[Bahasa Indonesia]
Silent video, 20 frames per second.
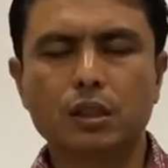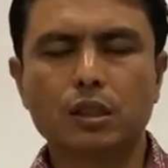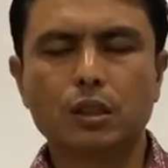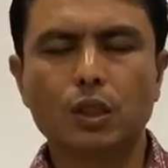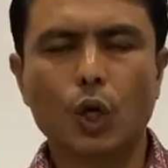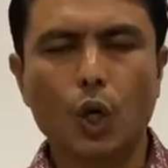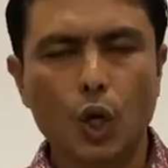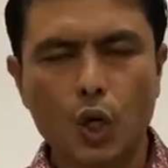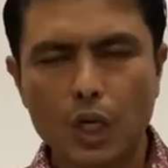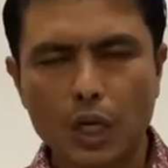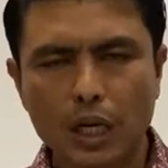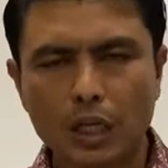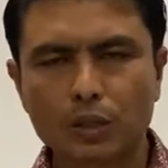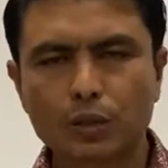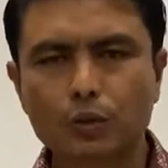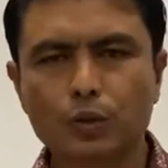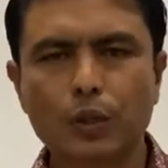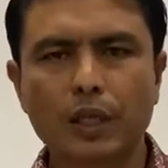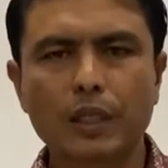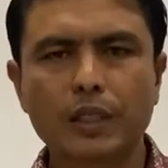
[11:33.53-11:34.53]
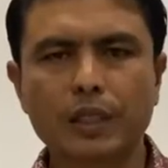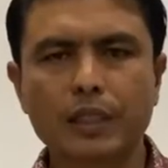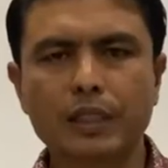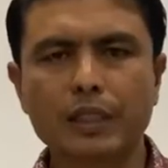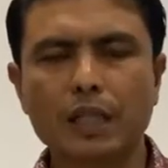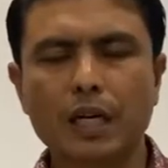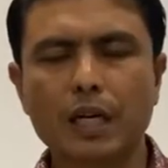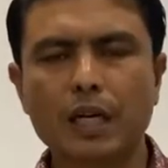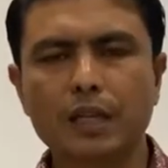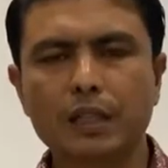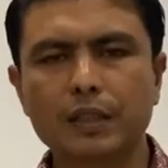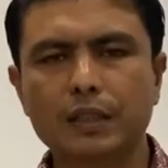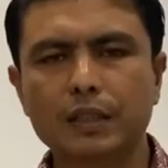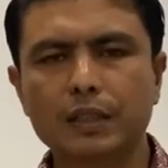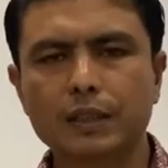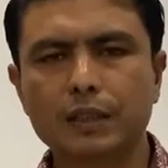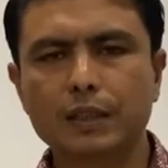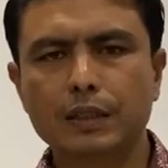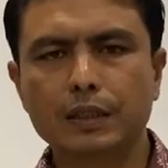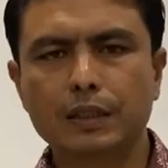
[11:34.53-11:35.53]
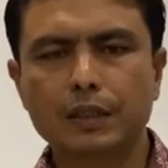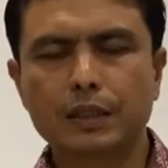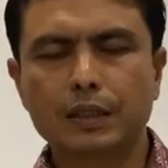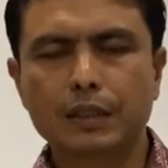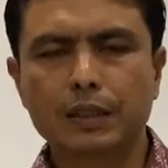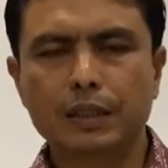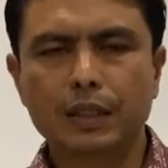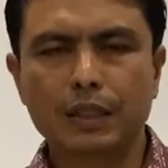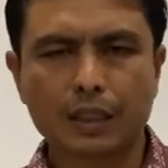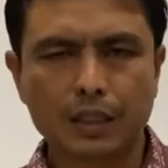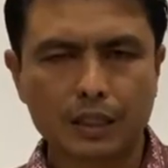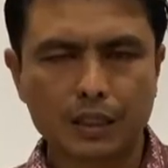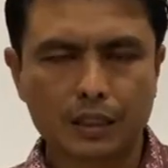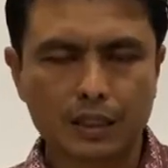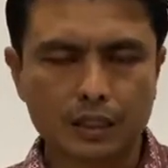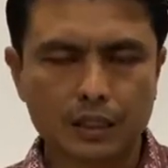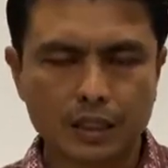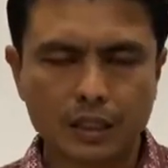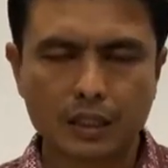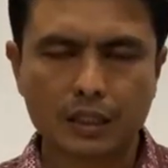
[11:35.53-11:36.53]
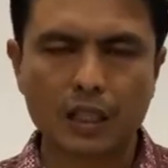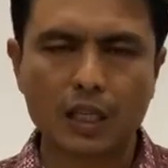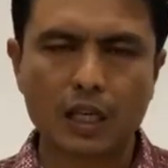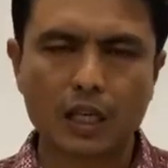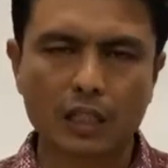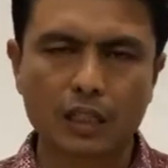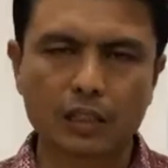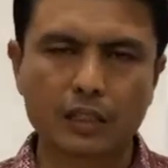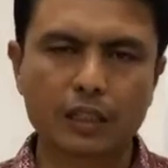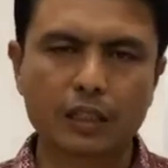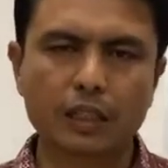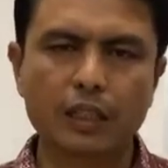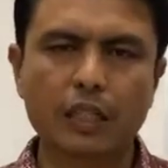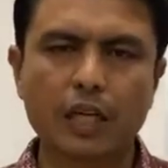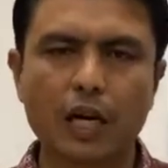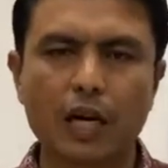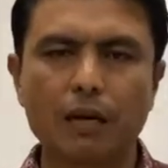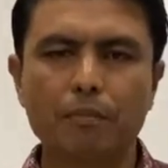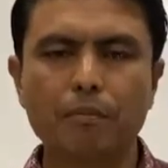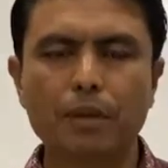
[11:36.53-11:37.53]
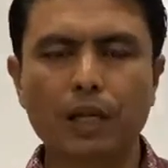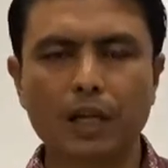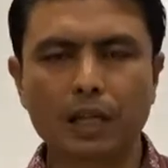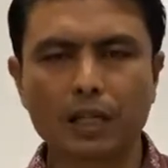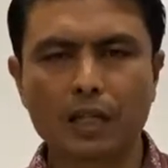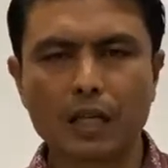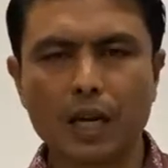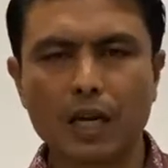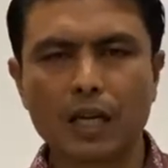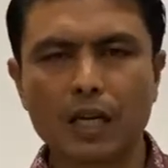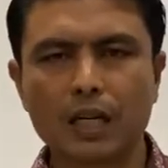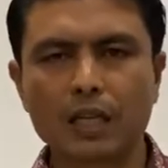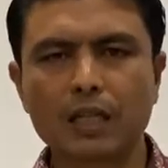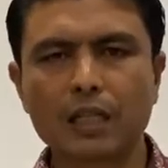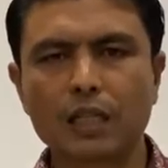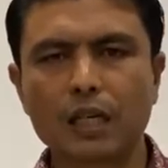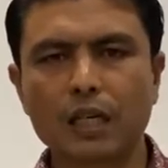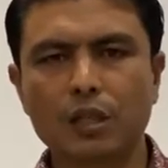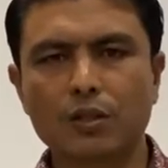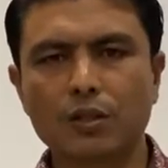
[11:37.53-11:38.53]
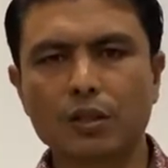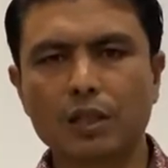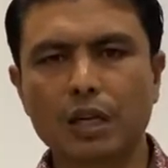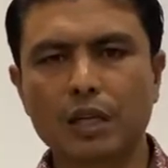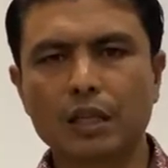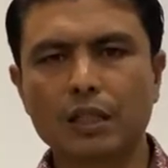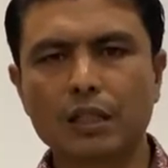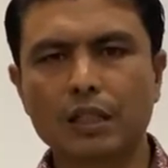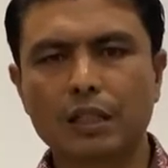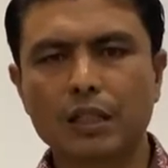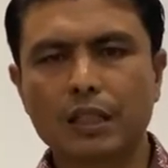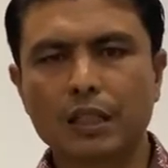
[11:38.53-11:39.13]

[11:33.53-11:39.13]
orang tua kita. Kita ketika berkenalan dengan orang,